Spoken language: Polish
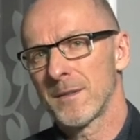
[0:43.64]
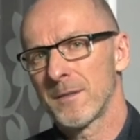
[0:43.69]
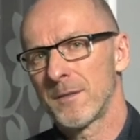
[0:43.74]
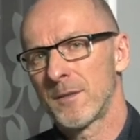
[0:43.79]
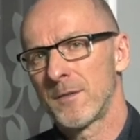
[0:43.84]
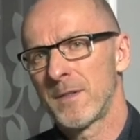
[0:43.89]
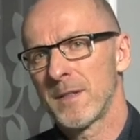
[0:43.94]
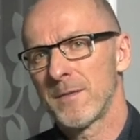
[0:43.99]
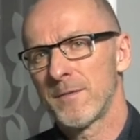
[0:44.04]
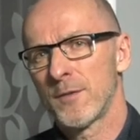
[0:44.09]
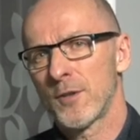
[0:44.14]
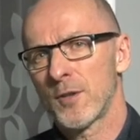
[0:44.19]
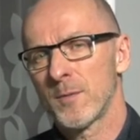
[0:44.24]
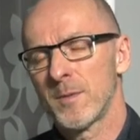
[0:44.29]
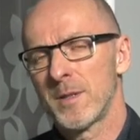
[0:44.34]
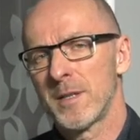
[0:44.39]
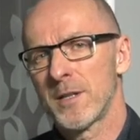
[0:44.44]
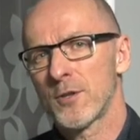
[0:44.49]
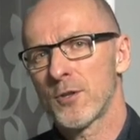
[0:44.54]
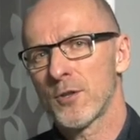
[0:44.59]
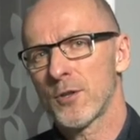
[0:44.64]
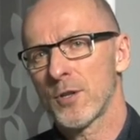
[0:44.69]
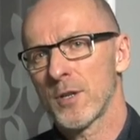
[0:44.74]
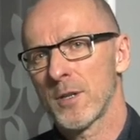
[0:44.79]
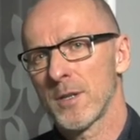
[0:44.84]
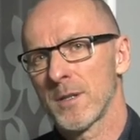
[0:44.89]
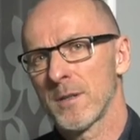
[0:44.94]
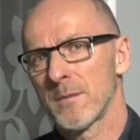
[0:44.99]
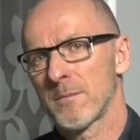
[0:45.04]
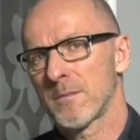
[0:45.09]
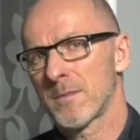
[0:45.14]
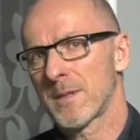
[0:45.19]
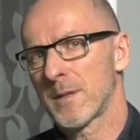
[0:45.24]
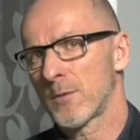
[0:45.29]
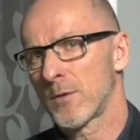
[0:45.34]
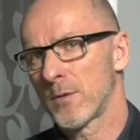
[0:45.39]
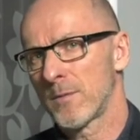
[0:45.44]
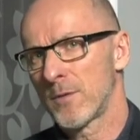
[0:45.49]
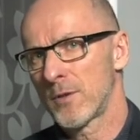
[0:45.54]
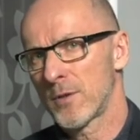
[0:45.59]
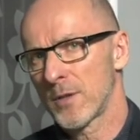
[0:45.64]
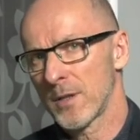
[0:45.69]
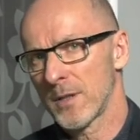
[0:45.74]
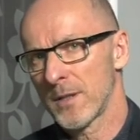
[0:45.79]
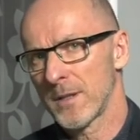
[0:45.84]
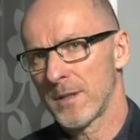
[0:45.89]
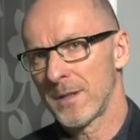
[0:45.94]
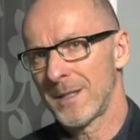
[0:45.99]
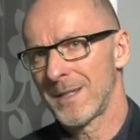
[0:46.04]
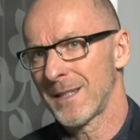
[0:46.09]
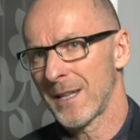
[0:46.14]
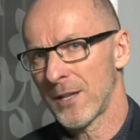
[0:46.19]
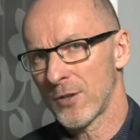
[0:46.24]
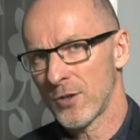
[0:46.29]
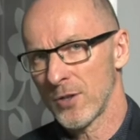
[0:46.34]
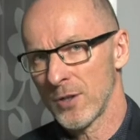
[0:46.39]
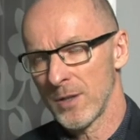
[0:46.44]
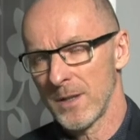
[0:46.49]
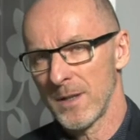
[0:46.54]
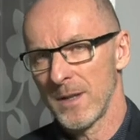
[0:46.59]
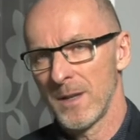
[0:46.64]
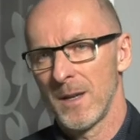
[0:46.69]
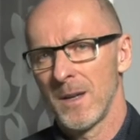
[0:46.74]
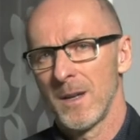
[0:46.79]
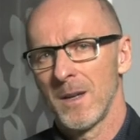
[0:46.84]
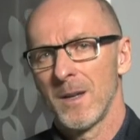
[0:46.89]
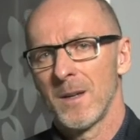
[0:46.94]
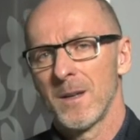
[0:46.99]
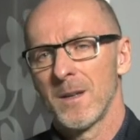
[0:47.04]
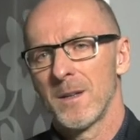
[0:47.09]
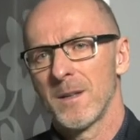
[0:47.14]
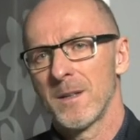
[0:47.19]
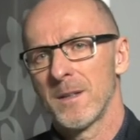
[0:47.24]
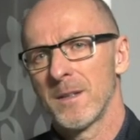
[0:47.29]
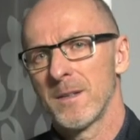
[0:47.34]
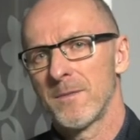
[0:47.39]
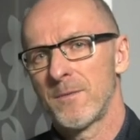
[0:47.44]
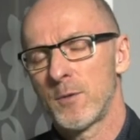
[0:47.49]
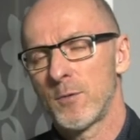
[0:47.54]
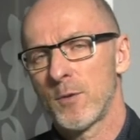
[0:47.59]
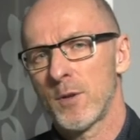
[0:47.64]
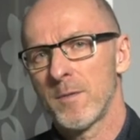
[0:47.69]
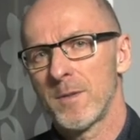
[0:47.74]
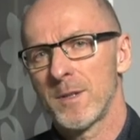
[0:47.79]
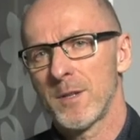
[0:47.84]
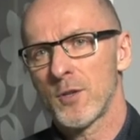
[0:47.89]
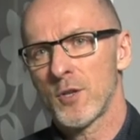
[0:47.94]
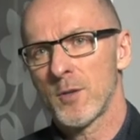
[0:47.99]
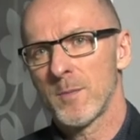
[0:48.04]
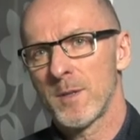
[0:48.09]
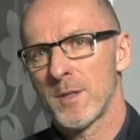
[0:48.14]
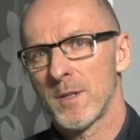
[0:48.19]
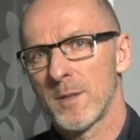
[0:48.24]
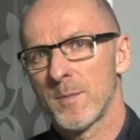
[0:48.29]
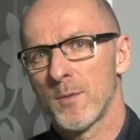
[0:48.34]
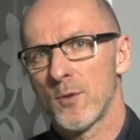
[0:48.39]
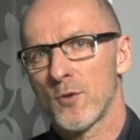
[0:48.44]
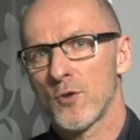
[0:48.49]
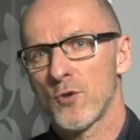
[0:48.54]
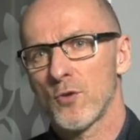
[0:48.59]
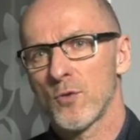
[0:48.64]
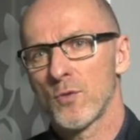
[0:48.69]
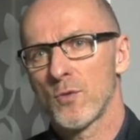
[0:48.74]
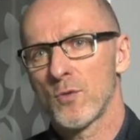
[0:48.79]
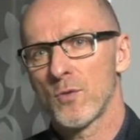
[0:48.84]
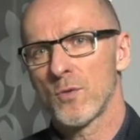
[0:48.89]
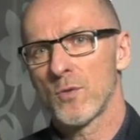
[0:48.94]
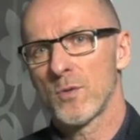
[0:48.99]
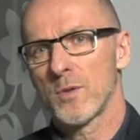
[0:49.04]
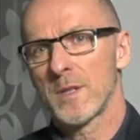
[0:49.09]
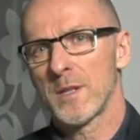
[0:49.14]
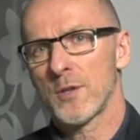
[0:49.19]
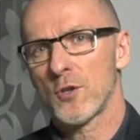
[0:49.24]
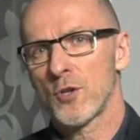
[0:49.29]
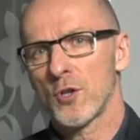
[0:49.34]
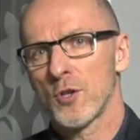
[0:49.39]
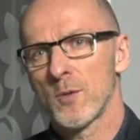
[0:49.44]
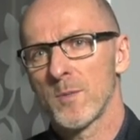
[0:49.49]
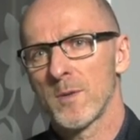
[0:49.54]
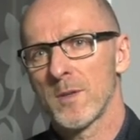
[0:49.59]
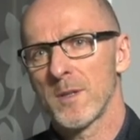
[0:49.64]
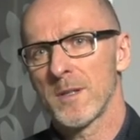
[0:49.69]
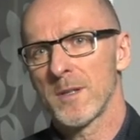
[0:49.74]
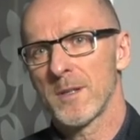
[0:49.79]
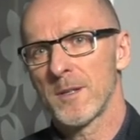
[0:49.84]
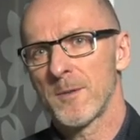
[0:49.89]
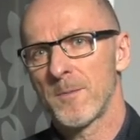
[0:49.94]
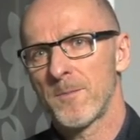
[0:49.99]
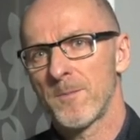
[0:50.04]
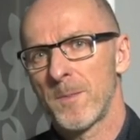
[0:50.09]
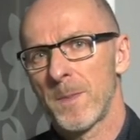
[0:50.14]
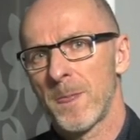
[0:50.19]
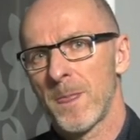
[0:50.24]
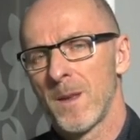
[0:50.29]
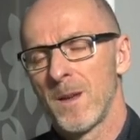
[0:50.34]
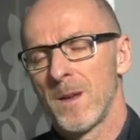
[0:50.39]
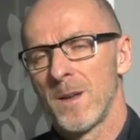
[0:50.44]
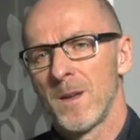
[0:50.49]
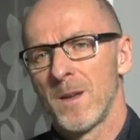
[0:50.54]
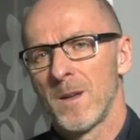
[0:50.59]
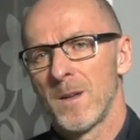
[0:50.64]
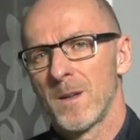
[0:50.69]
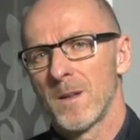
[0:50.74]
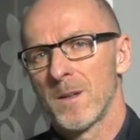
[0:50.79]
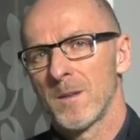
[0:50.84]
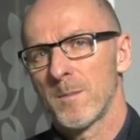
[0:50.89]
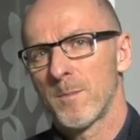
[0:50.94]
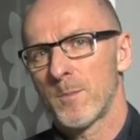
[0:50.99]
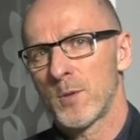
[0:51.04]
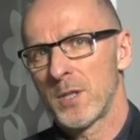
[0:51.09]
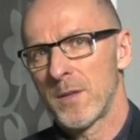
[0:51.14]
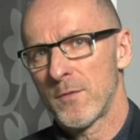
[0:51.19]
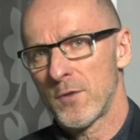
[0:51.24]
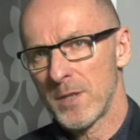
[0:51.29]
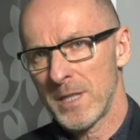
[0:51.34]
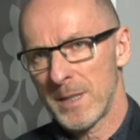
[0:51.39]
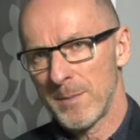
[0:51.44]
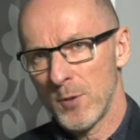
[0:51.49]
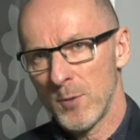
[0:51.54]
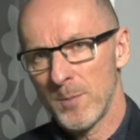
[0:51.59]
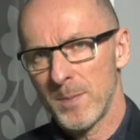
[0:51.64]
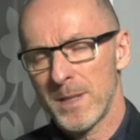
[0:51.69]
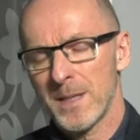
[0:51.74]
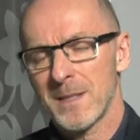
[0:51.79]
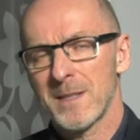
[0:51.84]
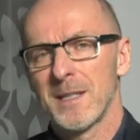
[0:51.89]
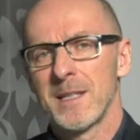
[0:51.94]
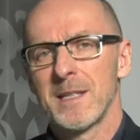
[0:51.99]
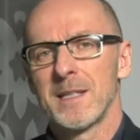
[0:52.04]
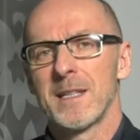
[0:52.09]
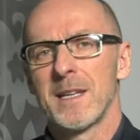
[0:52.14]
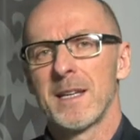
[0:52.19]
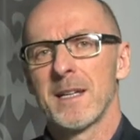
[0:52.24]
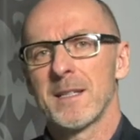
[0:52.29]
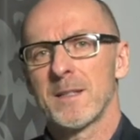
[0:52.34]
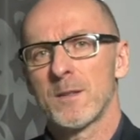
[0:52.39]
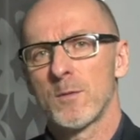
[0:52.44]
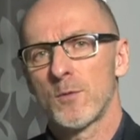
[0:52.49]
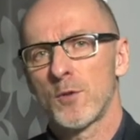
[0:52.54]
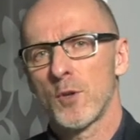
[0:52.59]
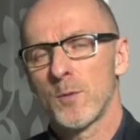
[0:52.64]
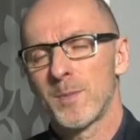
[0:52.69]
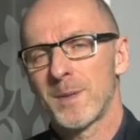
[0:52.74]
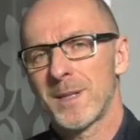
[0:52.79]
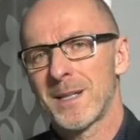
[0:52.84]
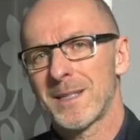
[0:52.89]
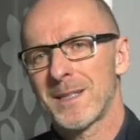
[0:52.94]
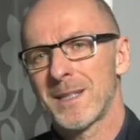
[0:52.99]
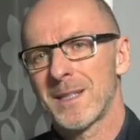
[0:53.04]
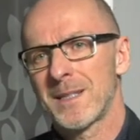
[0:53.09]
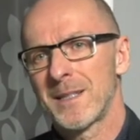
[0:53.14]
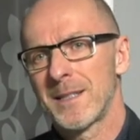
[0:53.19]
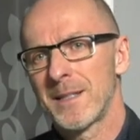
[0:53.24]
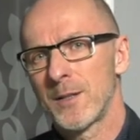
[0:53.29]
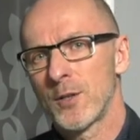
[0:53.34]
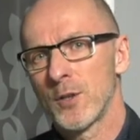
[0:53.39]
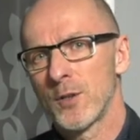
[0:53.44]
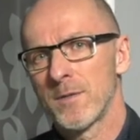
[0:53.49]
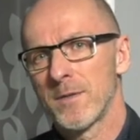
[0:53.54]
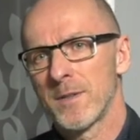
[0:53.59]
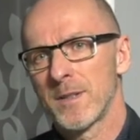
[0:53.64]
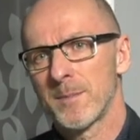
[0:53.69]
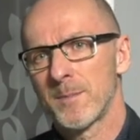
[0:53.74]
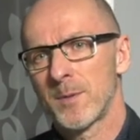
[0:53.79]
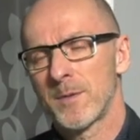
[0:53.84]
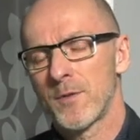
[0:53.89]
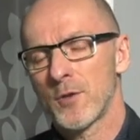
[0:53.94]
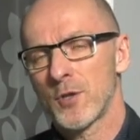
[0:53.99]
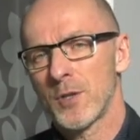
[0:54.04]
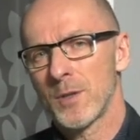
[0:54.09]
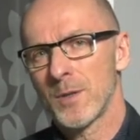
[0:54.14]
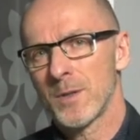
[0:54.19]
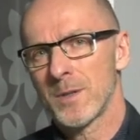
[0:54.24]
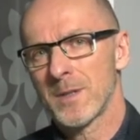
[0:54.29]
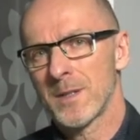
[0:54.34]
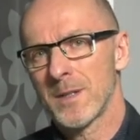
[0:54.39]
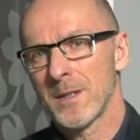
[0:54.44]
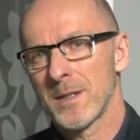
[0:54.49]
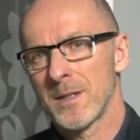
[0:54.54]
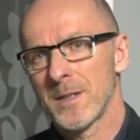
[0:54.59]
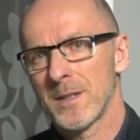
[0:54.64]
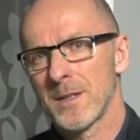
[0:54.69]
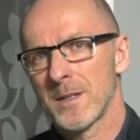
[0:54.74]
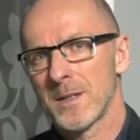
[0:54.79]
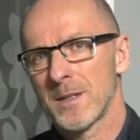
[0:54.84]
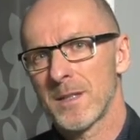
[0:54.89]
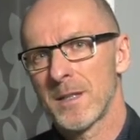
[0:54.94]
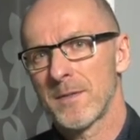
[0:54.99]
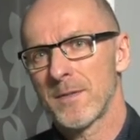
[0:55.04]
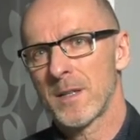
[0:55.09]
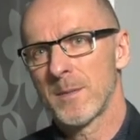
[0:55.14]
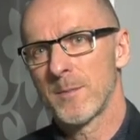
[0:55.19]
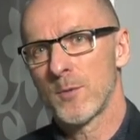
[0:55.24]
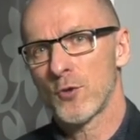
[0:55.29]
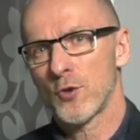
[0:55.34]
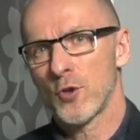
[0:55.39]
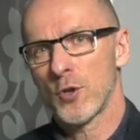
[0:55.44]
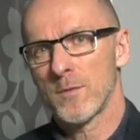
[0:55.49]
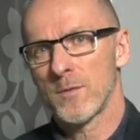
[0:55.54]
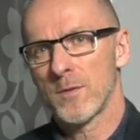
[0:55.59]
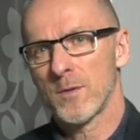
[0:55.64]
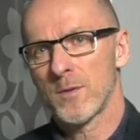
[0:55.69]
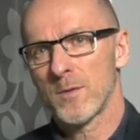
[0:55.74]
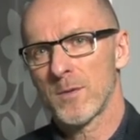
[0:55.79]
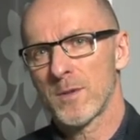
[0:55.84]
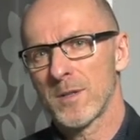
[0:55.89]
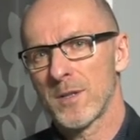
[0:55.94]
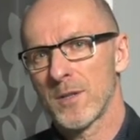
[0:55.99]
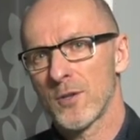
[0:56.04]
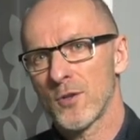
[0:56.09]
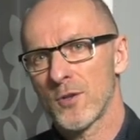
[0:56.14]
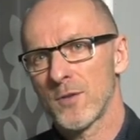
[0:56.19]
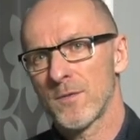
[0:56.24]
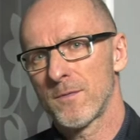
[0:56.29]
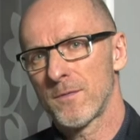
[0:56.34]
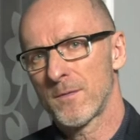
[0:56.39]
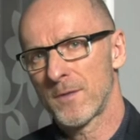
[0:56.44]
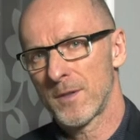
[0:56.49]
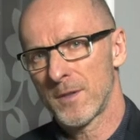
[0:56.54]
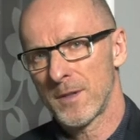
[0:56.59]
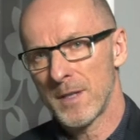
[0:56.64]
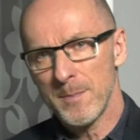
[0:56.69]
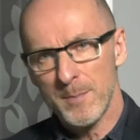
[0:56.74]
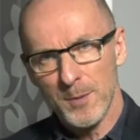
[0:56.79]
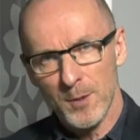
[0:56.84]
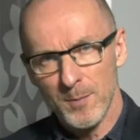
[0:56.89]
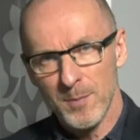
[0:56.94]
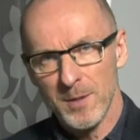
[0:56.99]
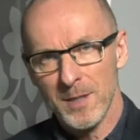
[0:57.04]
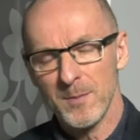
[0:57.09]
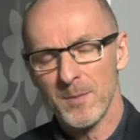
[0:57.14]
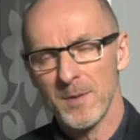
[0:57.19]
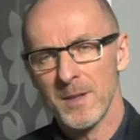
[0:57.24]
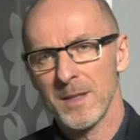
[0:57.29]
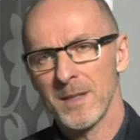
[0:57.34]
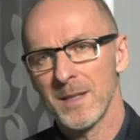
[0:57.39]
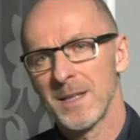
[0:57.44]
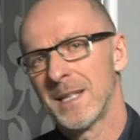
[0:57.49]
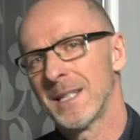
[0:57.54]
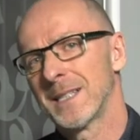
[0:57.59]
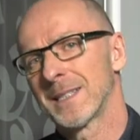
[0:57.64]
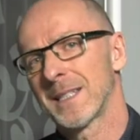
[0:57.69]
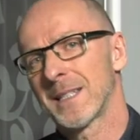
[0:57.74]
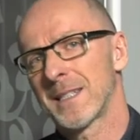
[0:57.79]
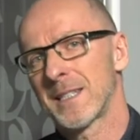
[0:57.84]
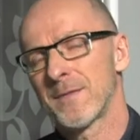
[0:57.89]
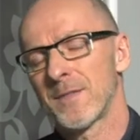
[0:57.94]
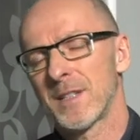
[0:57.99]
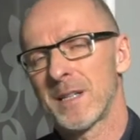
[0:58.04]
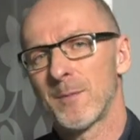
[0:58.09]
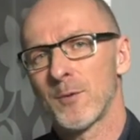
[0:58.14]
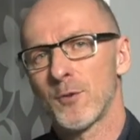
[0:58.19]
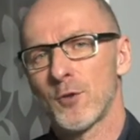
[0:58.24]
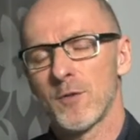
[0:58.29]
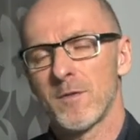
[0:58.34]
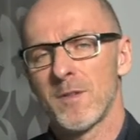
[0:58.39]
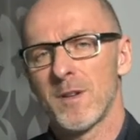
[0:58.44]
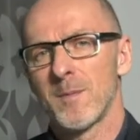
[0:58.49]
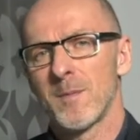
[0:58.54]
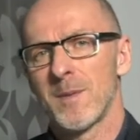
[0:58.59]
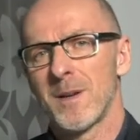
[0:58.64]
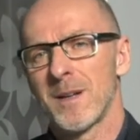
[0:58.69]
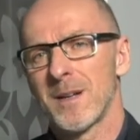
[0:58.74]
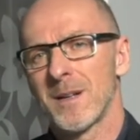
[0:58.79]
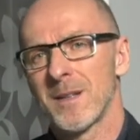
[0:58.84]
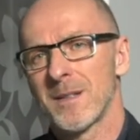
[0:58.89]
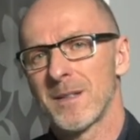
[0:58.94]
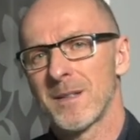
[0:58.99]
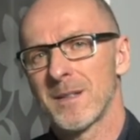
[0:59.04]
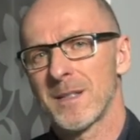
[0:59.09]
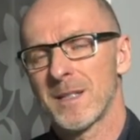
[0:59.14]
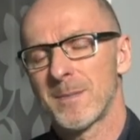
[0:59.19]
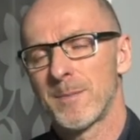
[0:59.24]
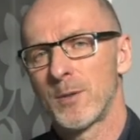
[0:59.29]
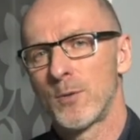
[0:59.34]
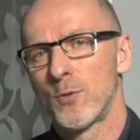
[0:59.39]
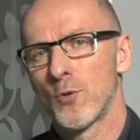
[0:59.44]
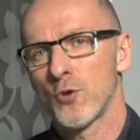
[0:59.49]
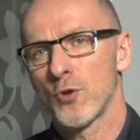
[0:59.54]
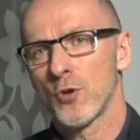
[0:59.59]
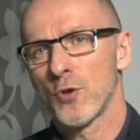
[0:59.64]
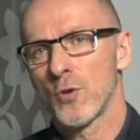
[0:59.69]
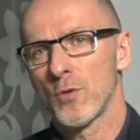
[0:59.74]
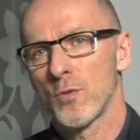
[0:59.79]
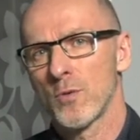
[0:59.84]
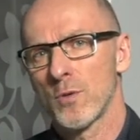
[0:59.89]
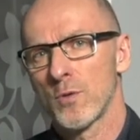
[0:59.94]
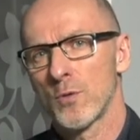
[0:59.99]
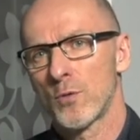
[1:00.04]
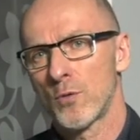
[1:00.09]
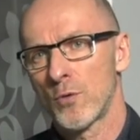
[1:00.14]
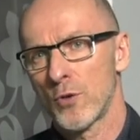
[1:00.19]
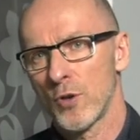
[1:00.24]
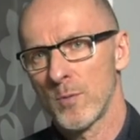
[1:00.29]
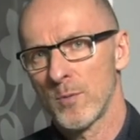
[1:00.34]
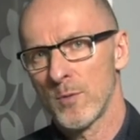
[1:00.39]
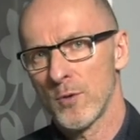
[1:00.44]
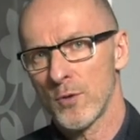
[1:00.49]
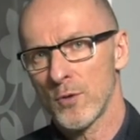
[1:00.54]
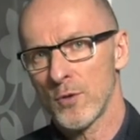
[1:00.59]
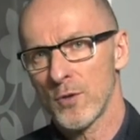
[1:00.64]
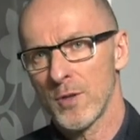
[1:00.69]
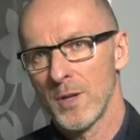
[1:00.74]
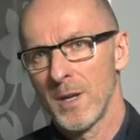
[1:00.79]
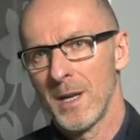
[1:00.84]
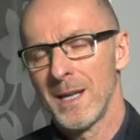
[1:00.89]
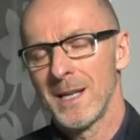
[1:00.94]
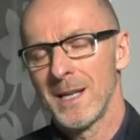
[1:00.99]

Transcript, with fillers: dwie formy leczy się całkowicie inaczej. Wysiłkowe nietrzymanie moczu leczymy przede wszystkim operacyjnie. Są to operacje slingowe, podwyższające cewkę moczową, gdyż tym problemie nadsetka moczowa ma e, zbyt dużą ruchomość,